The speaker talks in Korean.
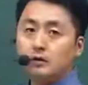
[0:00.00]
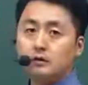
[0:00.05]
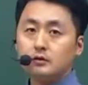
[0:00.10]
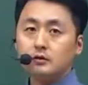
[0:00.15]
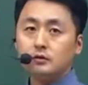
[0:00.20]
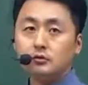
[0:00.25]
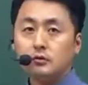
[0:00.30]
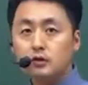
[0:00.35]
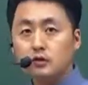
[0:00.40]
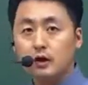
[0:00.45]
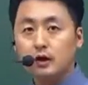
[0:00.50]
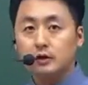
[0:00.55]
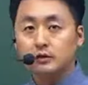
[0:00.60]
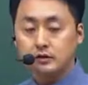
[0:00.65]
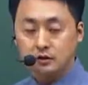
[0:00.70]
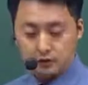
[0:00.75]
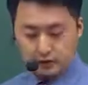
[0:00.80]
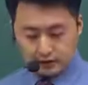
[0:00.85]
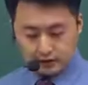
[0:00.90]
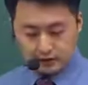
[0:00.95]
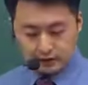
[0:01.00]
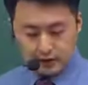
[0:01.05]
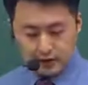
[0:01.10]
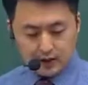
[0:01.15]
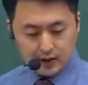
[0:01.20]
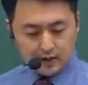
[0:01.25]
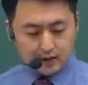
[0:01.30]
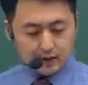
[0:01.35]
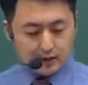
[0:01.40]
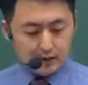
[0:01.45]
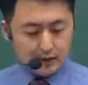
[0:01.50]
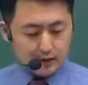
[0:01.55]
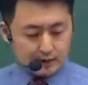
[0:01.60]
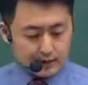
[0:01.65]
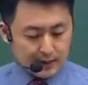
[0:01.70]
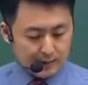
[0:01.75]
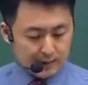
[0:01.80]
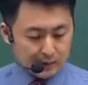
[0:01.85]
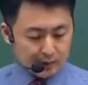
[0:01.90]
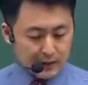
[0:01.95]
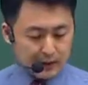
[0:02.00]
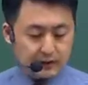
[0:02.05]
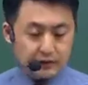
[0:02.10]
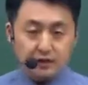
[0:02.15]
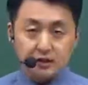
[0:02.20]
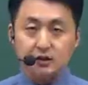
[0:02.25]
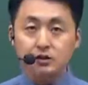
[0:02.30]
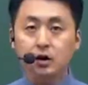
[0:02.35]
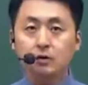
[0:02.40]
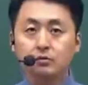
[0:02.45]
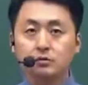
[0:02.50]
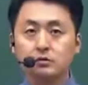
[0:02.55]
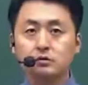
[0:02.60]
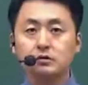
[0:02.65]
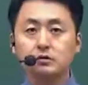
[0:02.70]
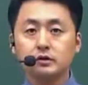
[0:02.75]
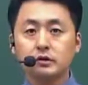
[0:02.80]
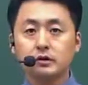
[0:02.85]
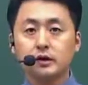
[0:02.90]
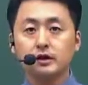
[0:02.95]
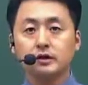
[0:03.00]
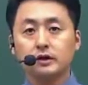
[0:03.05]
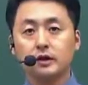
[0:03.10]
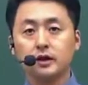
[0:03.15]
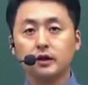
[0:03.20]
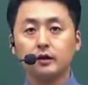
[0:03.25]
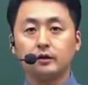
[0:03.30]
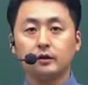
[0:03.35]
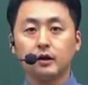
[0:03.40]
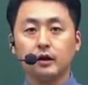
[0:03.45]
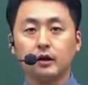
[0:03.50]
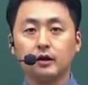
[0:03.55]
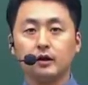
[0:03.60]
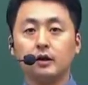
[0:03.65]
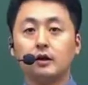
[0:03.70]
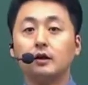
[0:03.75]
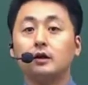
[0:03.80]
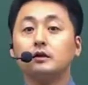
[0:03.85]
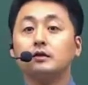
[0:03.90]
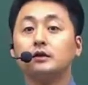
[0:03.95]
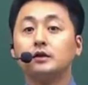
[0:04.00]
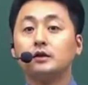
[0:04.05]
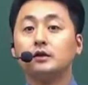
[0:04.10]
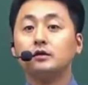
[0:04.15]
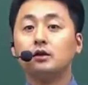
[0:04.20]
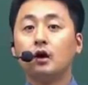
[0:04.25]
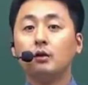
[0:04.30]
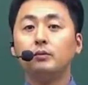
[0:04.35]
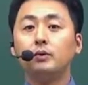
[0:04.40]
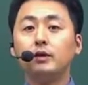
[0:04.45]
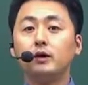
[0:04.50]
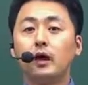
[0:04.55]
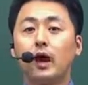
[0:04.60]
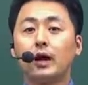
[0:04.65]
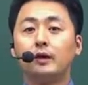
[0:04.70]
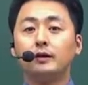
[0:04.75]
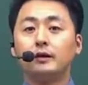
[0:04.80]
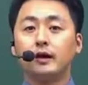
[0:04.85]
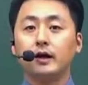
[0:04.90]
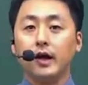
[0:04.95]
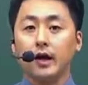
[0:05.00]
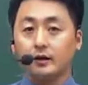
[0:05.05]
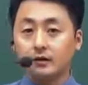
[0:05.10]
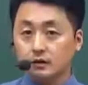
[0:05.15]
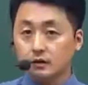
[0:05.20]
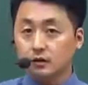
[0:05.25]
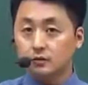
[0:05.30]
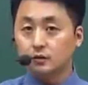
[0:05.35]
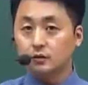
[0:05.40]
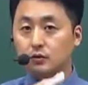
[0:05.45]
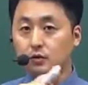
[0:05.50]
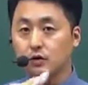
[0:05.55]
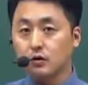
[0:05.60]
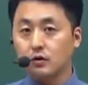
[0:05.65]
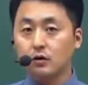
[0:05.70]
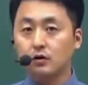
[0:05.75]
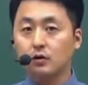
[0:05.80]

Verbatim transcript: 좀 들어가겠죠. 그러니까 삼 번에 직업은 이렇게 시작하는데 직업이 아니라 X 쳐놓고요.